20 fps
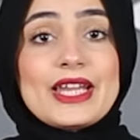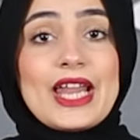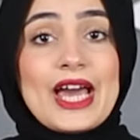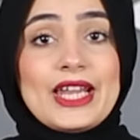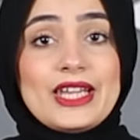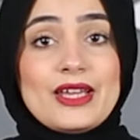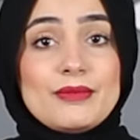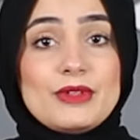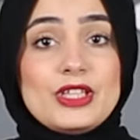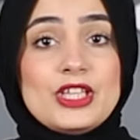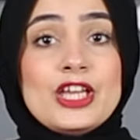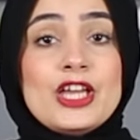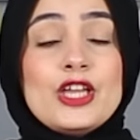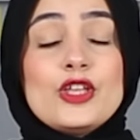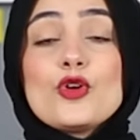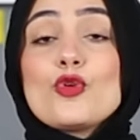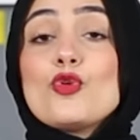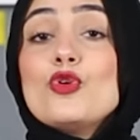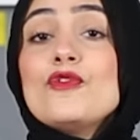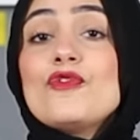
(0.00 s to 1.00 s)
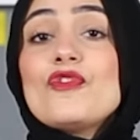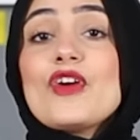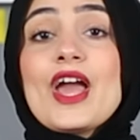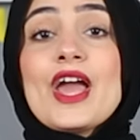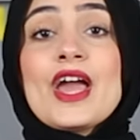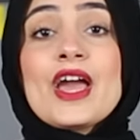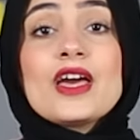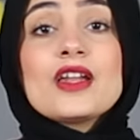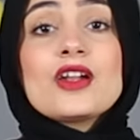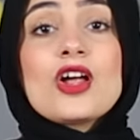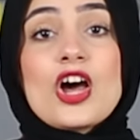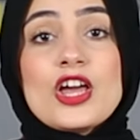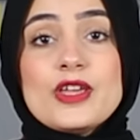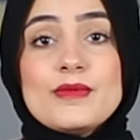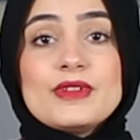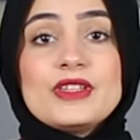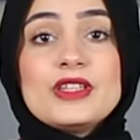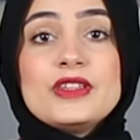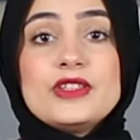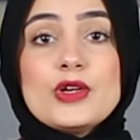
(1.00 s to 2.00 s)
العالمي يكون في اخر
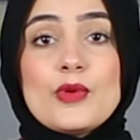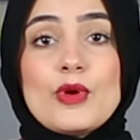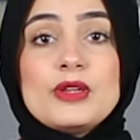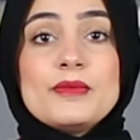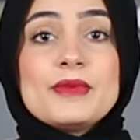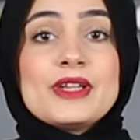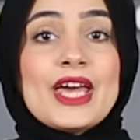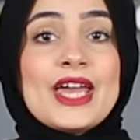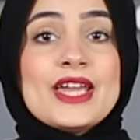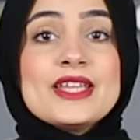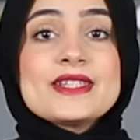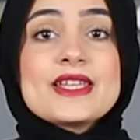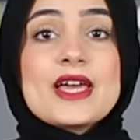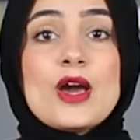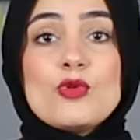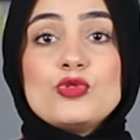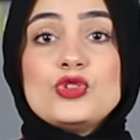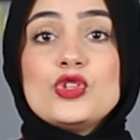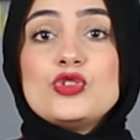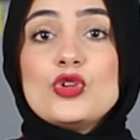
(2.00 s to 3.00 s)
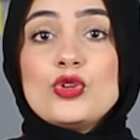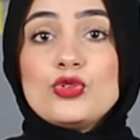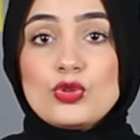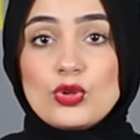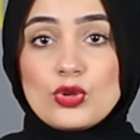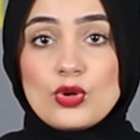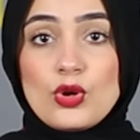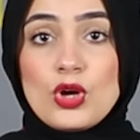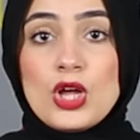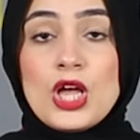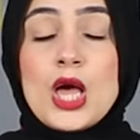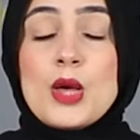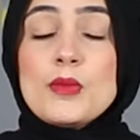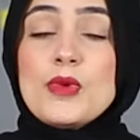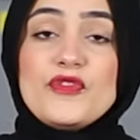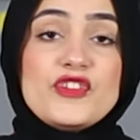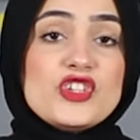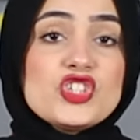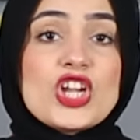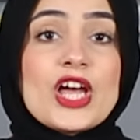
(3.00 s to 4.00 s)
قائمه الدول من حيث جوده الطرق
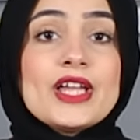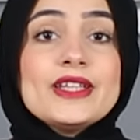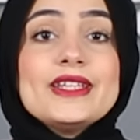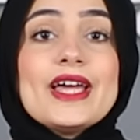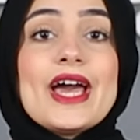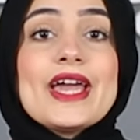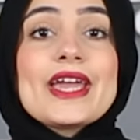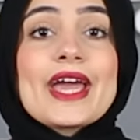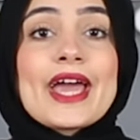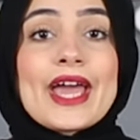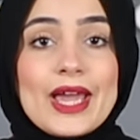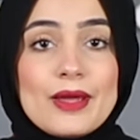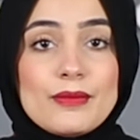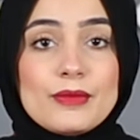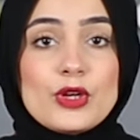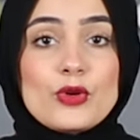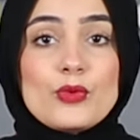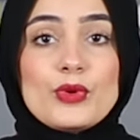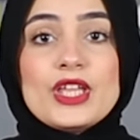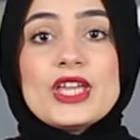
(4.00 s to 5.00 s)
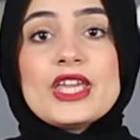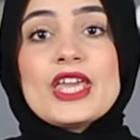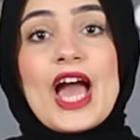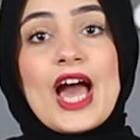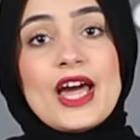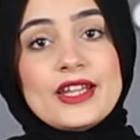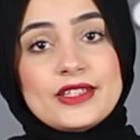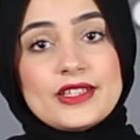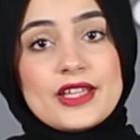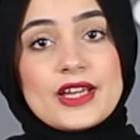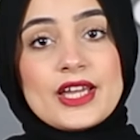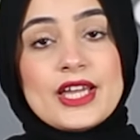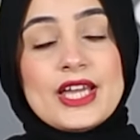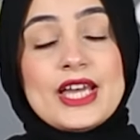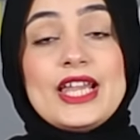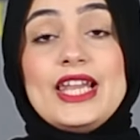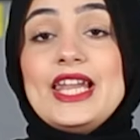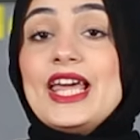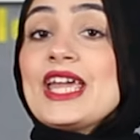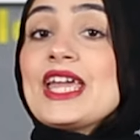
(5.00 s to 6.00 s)
مفيش حد هيغامر ويجي عندك
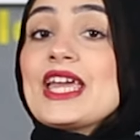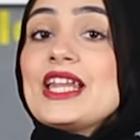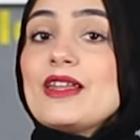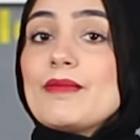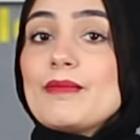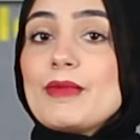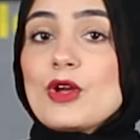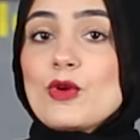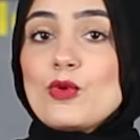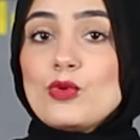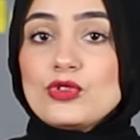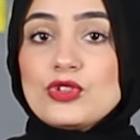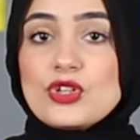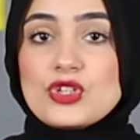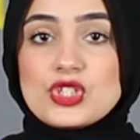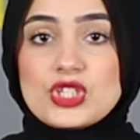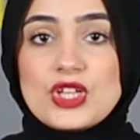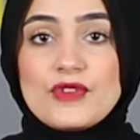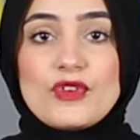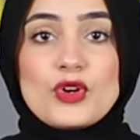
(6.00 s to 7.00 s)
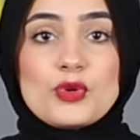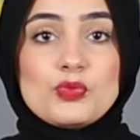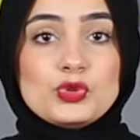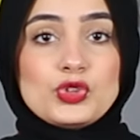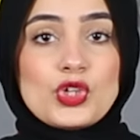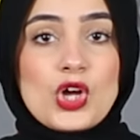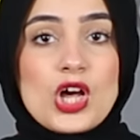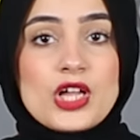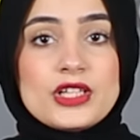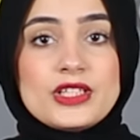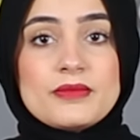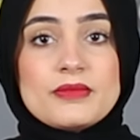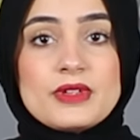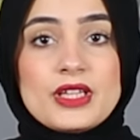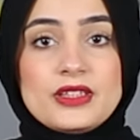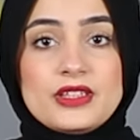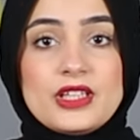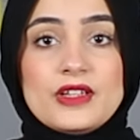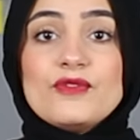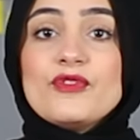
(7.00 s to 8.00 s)
لكن لما يكون تصنيفك متقدم
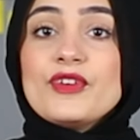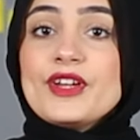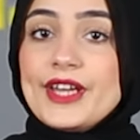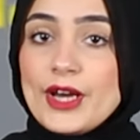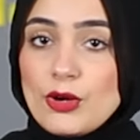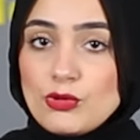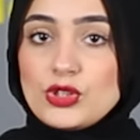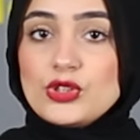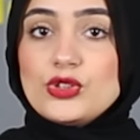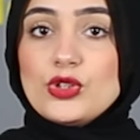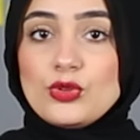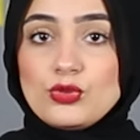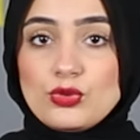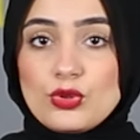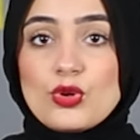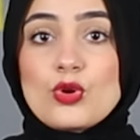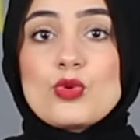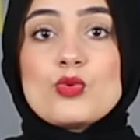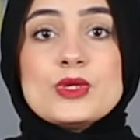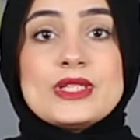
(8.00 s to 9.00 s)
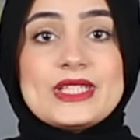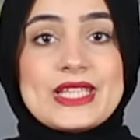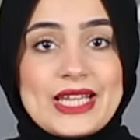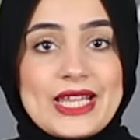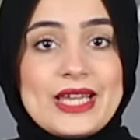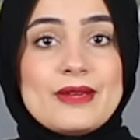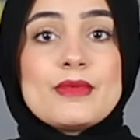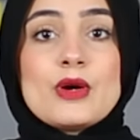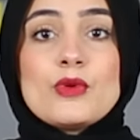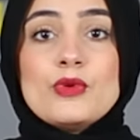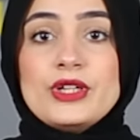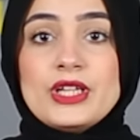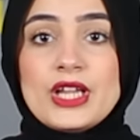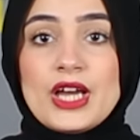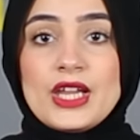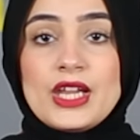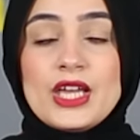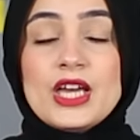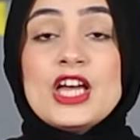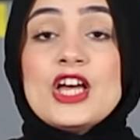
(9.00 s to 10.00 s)
جدا في جوده الطرق والسلامه
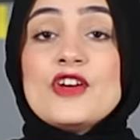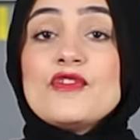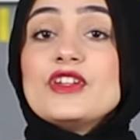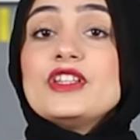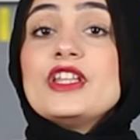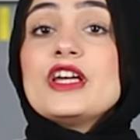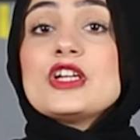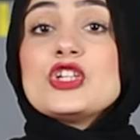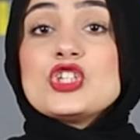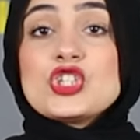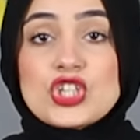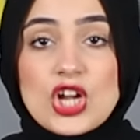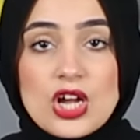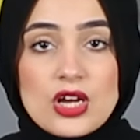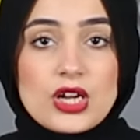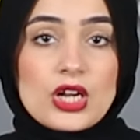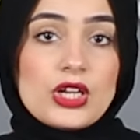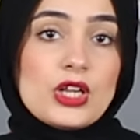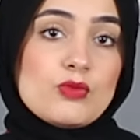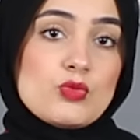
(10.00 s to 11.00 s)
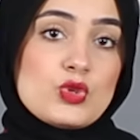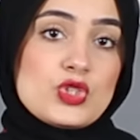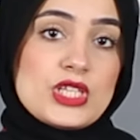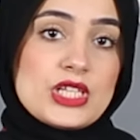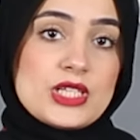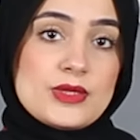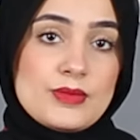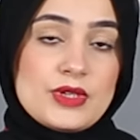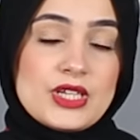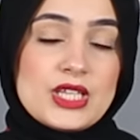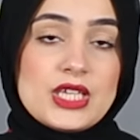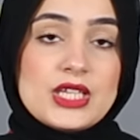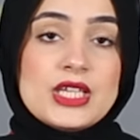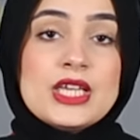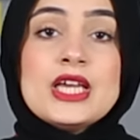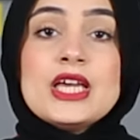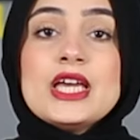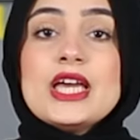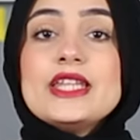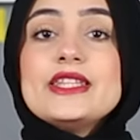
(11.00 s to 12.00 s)
والنقل فده اشاره
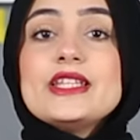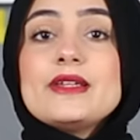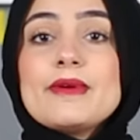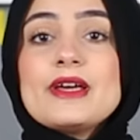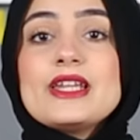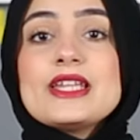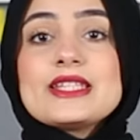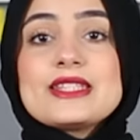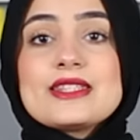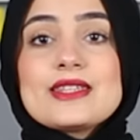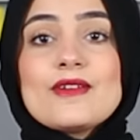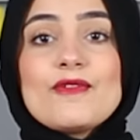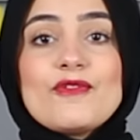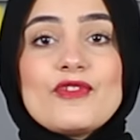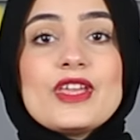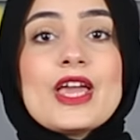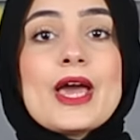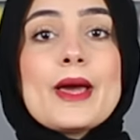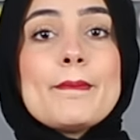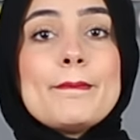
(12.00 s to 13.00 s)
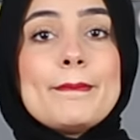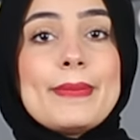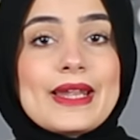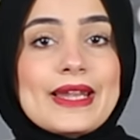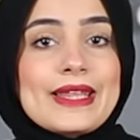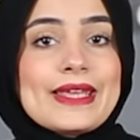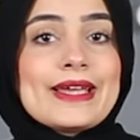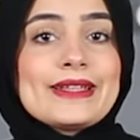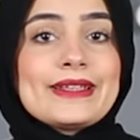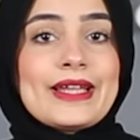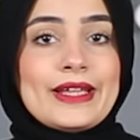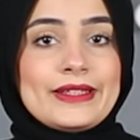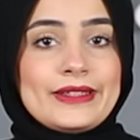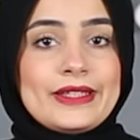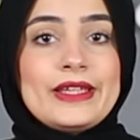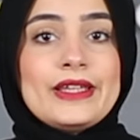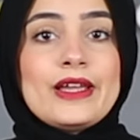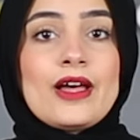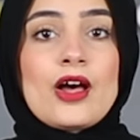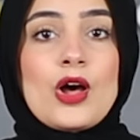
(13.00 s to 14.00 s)
للمستثمرين ان البلد دي فيها بنيه
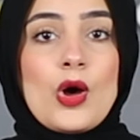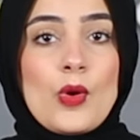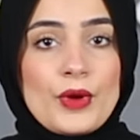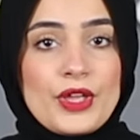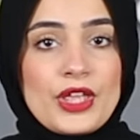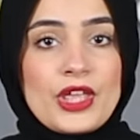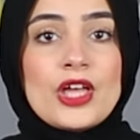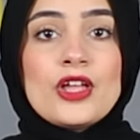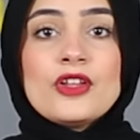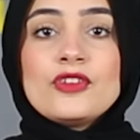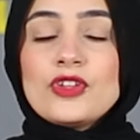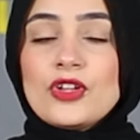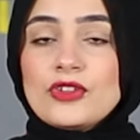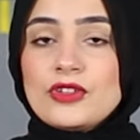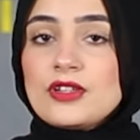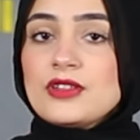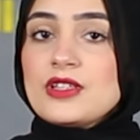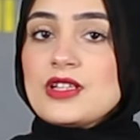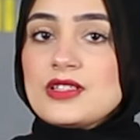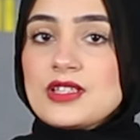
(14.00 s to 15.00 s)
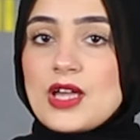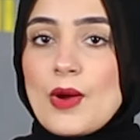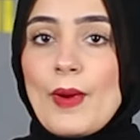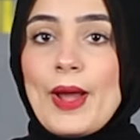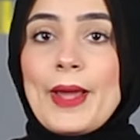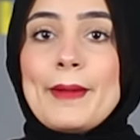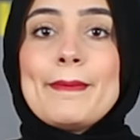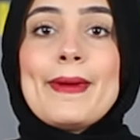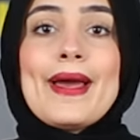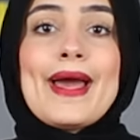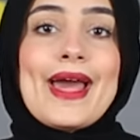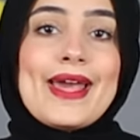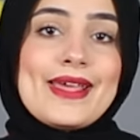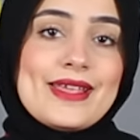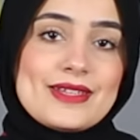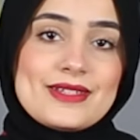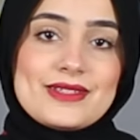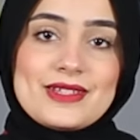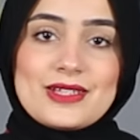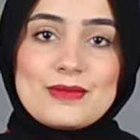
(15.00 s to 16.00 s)
تحتيه قويه تقدر تستوعب
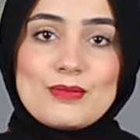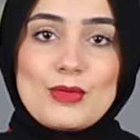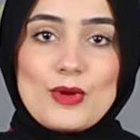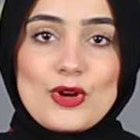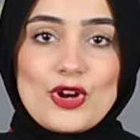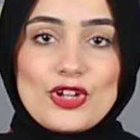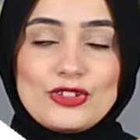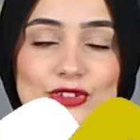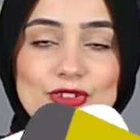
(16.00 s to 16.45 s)
اي استثمارات